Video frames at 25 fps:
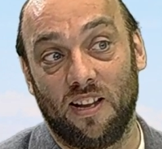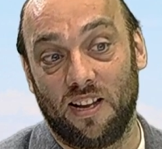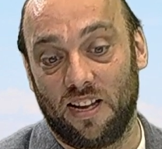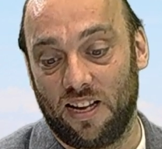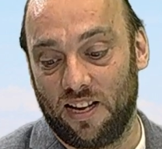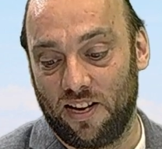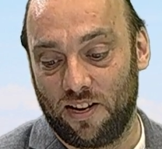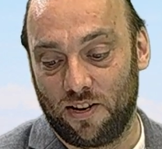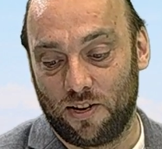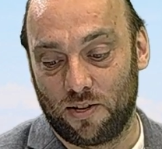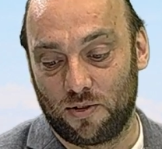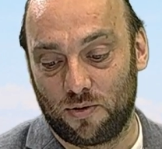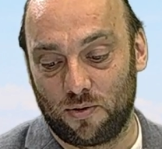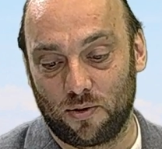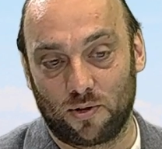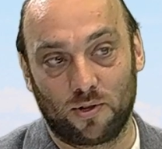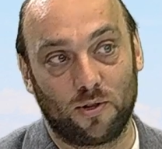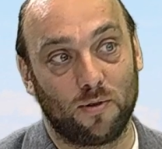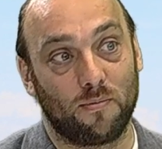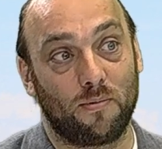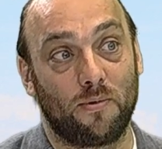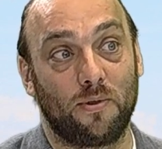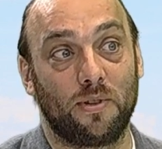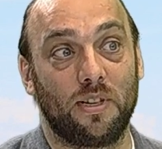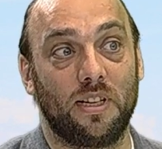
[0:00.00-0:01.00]
Et sur ce
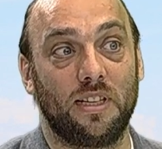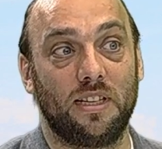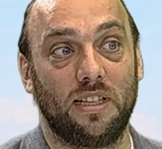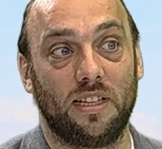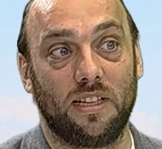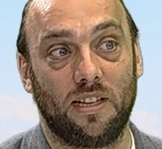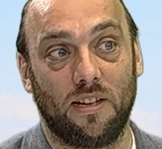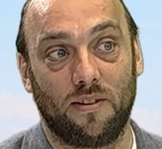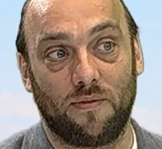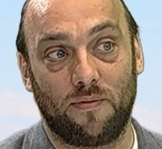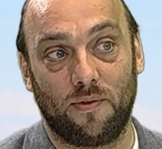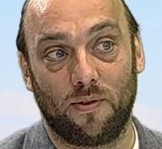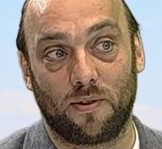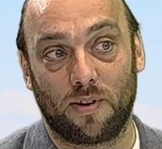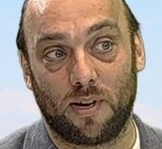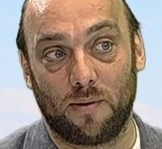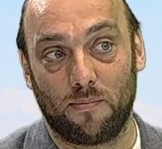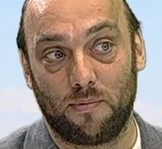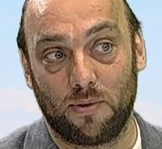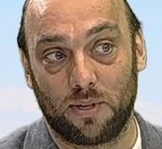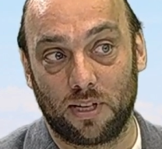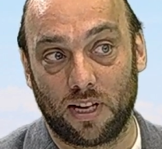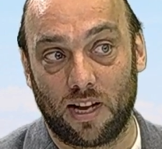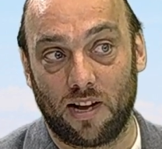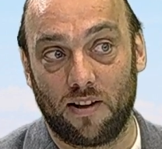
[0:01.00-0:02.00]
projet de ZFE, on a
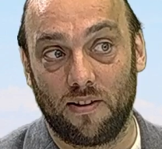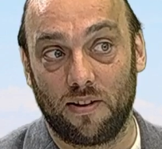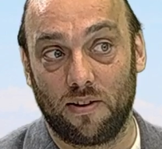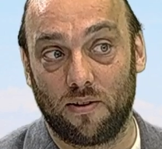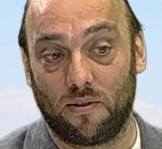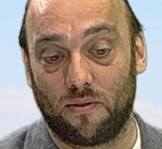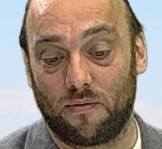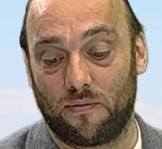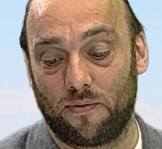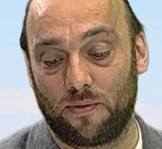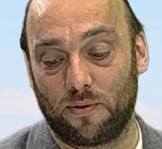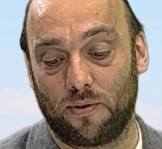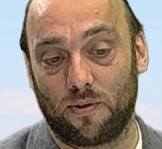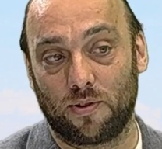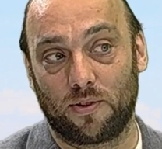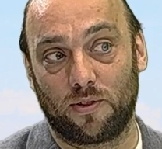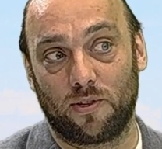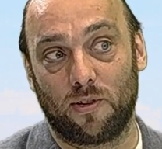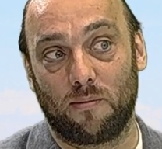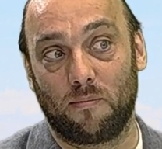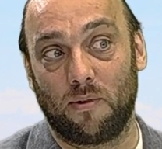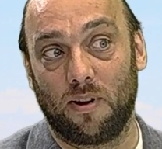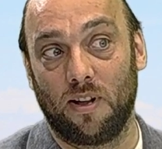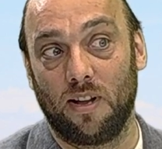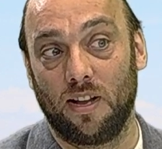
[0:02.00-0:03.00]
pu travailler
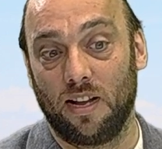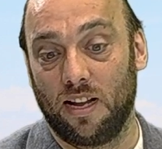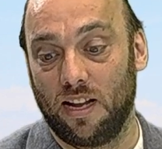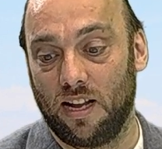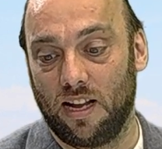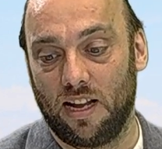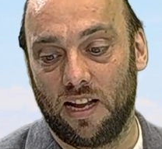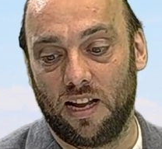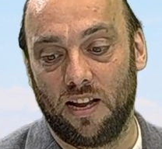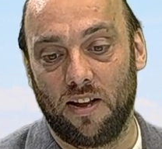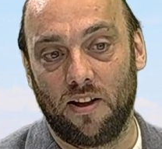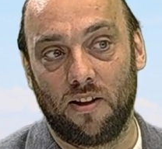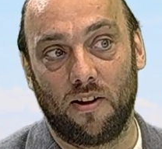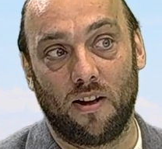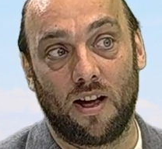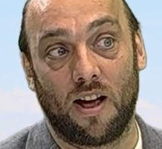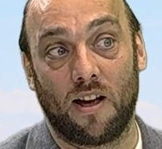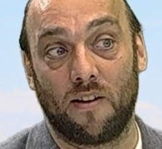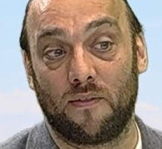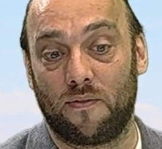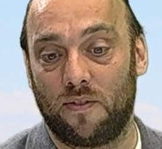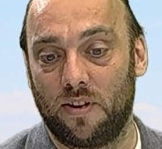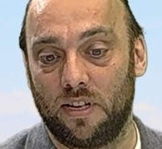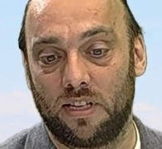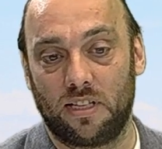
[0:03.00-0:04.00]
ensemble et euh,
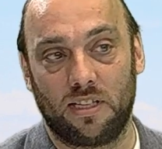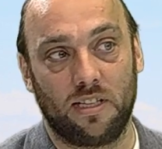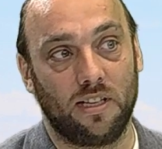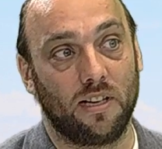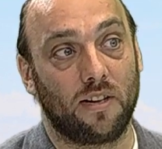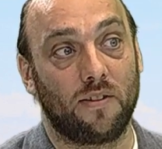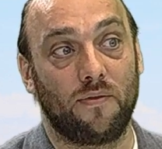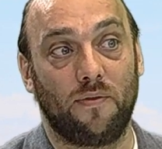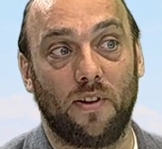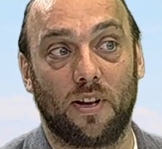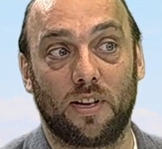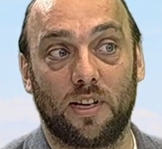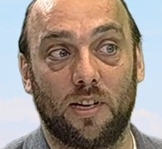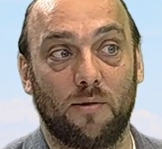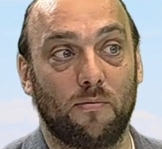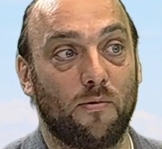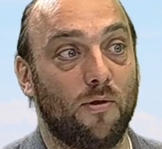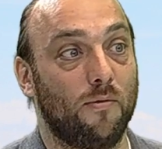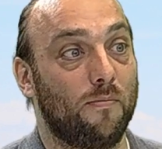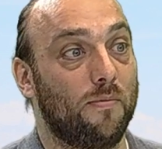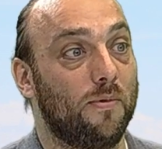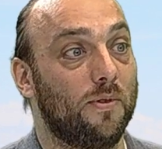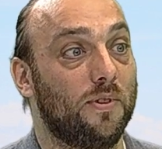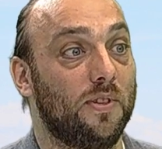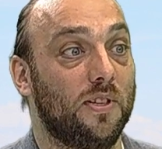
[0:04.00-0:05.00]
infléchir, faire des
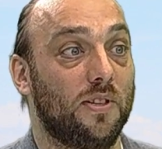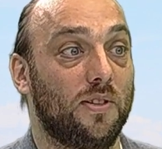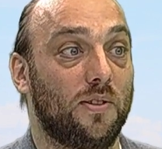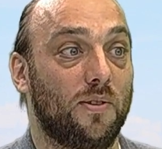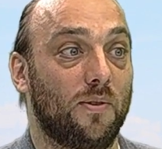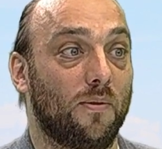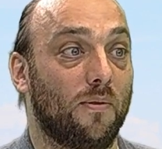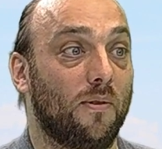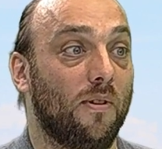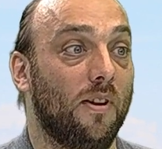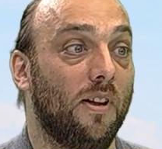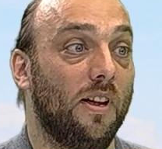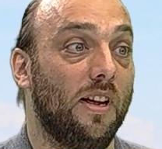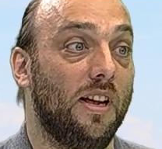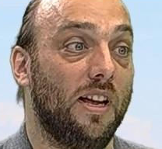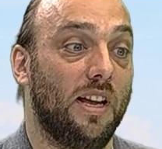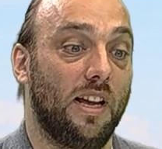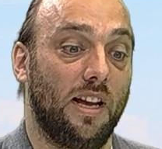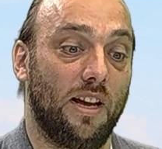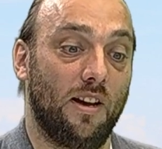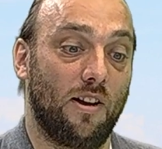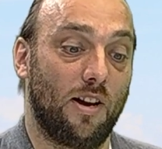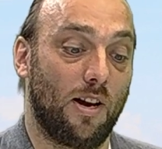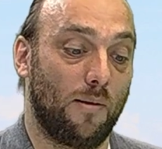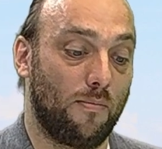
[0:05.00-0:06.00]
propositions.
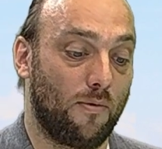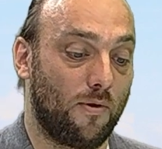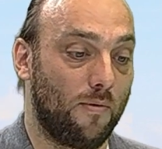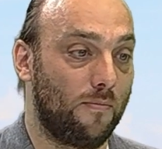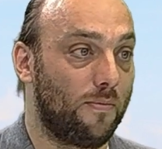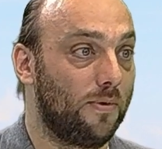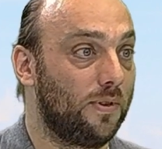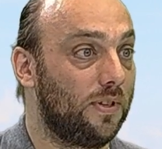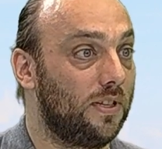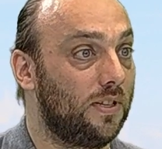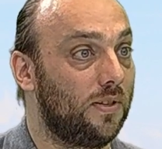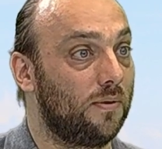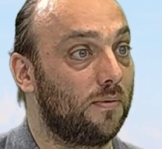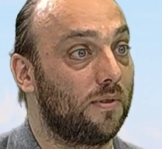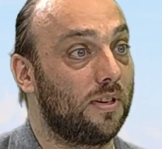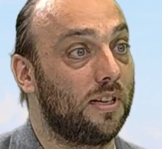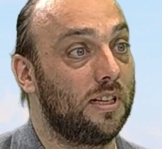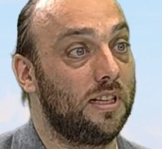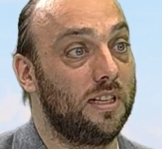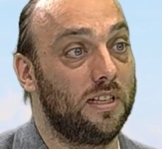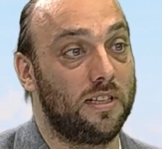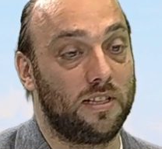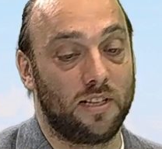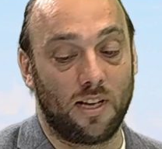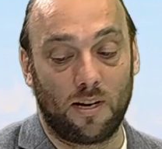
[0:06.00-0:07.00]
Et euh, la proposition
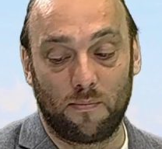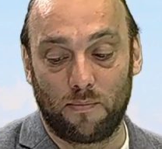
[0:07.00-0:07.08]
initiale,